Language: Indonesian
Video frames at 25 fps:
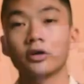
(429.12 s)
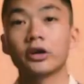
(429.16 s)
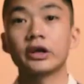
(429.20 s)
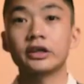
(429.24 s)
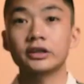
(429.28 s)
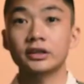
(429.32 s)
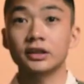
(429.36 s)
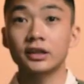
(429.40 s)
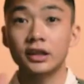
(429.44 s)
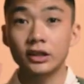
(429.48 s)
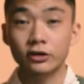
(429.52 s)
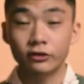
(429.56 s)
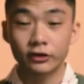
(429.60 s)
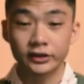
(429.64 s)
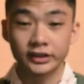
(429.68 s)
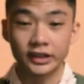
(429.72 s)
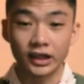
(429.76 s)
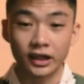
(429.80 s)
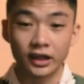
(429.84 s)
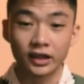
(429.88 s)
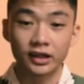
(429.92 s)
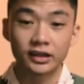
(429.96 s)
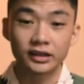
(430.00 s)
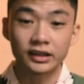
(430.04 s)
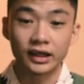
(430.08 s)
Oke, okay, setelah gue
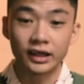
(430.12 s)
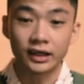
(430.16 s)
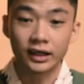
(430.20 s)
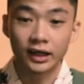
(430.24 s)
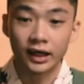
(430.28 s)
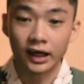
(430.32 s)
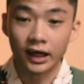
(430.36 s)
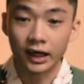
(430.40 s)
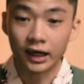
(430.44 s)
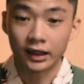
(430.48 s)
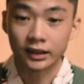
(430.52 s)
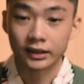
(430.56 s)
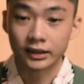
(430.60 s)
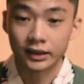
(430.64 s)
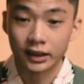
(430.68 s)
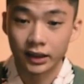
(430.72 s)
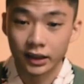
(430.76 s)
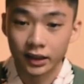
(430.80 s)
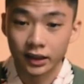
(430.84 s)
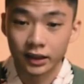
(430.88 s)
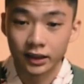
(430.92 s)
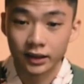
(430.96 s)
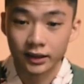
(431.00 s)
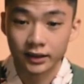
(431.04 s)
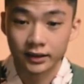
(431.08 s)
cari ternyata
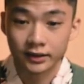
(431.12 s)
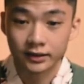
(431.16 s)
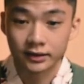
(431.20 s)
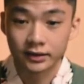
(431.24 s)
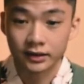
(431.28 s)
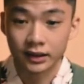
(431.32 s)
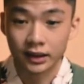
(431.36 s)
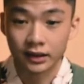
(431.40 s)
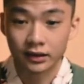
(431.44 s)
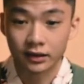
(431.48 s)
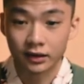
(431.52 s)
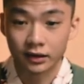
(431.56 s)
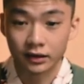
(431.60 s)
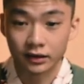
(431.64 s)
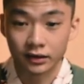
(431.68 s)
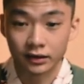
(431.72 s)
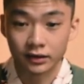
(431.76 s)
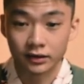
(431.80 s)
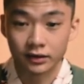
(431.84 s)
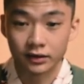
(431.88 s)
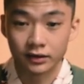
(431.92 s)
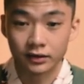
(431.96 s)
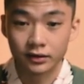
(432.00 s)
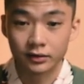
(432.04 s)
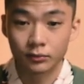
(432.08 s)
ada
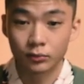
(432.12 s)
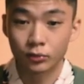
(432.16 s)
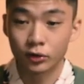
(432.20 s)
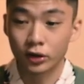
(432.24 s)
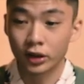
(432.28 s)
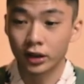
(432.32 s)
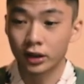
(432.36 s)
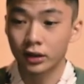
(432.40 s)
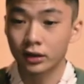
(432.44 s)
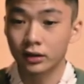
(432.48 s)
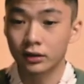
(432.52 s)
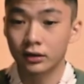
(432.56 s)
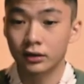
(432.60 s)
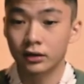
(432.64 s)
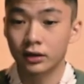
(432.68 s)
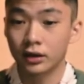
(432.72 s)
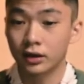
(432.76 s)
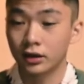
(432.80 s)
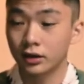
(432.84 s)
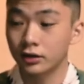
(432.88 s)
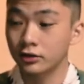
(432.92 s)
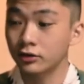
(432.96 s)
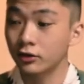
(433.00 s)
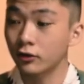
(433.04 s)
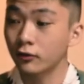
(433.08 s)
installernya buat
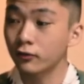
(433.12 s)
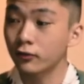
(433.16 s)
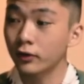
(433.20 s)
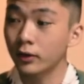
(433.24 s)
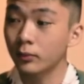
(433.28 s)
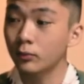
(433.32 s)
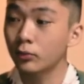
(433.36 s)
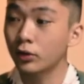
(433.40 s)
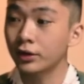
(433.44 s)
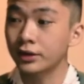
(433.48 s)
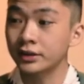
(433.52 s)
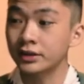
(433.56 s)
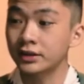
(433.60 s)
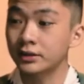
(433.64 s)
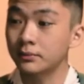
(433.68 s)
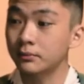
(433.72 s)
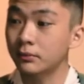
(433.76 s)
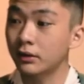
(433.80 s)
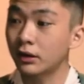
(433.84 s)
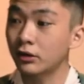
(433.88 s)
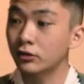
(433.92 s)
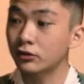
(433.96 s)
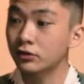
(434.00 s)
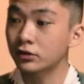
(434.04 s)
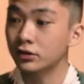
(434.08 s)
uh, software buat si
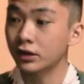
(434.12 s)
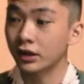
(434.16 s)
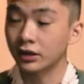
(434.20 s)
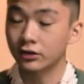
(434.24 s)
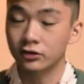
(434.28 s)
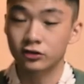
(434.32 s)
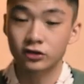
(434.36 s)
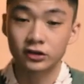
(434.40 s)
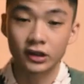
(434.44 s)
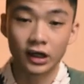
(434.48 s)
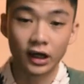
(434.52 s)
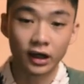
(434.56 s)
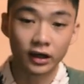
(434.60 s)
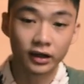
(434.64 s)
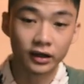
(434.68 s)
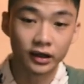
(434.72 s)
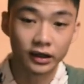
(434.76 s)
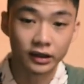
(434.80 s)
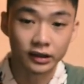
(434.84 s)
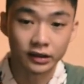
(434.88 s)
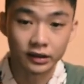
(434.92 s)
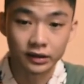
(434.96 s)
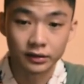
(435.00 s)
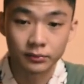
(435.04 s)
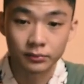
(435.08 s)
mouse Rexus
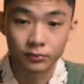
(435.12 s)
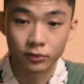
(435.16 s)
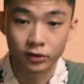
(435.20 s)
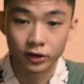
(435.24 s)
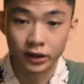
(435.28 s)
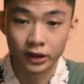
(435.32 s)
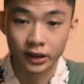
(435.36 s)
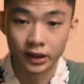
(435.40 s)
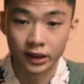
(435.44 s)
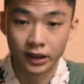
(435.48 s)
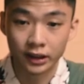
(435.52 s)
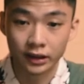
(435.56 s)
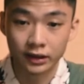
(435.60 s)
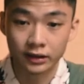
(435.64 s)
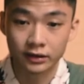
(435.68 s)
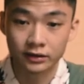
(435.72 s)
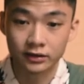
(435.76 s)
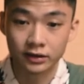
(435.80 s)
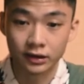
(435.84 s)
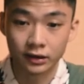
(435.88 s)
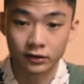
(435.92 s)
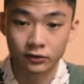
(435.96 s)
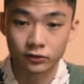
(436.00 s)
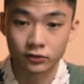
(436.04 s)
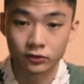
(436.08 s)
Arca ini model
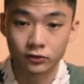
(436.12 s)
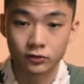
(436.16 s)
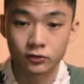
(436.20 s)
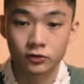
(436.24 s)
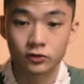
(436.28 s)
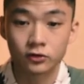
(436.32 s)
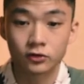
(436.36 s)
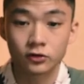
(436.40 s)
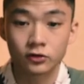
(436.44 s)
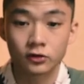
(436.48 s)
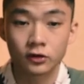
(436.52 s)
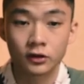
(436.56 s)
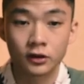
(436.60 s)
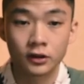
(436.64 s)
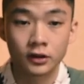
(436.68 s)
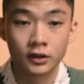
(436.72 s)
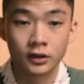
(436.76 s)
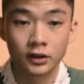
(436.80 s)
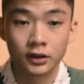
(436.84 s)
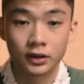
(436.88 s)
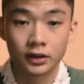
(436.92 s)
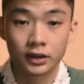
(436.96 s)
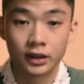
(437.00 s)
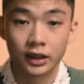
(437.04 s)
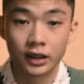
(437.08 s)
RX107
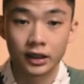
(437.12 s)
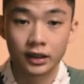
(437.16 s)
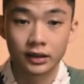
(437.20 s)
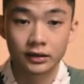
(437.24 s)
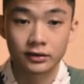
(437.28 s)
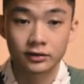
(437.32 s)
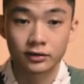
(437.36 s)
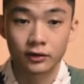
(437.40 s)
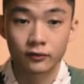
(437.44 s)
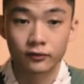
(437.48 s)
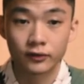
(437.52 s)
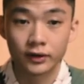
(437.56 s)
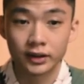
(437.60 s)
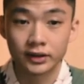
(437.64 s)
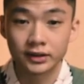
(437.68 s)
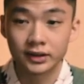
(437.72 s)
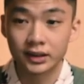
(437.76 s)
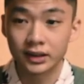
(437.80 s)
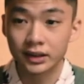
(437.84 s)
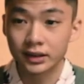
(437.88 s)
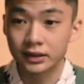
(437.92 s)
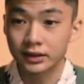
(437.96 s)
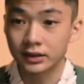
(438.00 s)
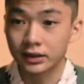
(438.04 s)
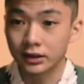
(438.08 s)
dan softwarenya
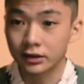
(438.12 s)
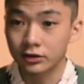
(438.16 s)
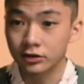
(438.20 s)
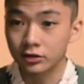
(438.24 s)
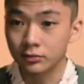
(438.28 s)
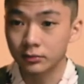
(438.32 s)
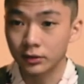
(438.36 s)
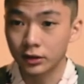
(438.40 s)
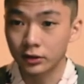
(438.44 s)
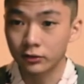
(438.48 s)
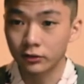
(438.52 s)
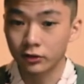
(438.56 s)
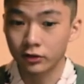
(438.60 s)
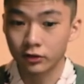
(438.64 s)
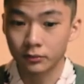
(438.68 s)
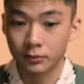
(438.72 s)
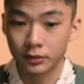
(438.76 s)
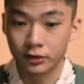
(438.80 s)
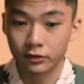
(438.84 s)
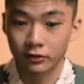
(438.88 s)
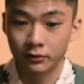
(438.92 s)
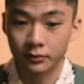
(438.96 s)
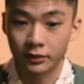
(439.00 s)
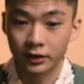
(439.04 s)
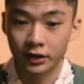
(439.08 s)
sangat kecil cuma 2,2
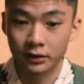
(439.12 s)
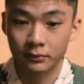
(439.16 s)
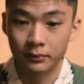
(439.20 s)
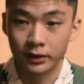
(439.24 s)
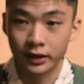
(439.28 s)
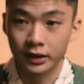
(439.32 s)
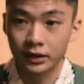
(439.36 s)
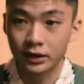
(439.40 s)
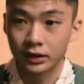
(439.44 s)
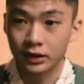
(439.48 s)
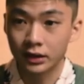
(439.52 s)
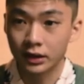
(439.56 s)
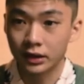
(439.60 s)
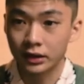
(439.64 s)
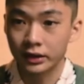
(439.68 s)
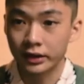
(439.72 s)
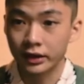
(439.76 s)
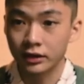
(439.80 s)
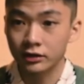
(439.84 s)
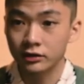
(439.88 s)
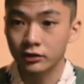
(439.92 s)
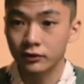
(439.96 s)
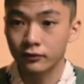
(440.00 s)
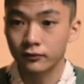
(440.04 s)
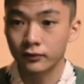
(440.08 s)
megabyte. kita
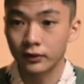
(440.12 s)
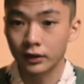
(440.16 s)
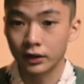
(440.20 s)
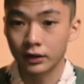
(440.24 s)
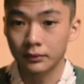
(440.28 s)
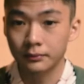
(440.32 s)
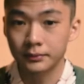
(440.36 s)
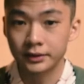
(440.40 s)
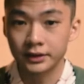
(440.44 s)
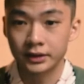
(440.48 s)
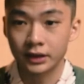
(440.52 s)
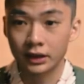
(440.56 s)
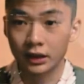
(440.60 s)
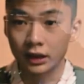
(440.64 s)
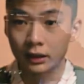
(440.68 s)
lihat softwarenya bisa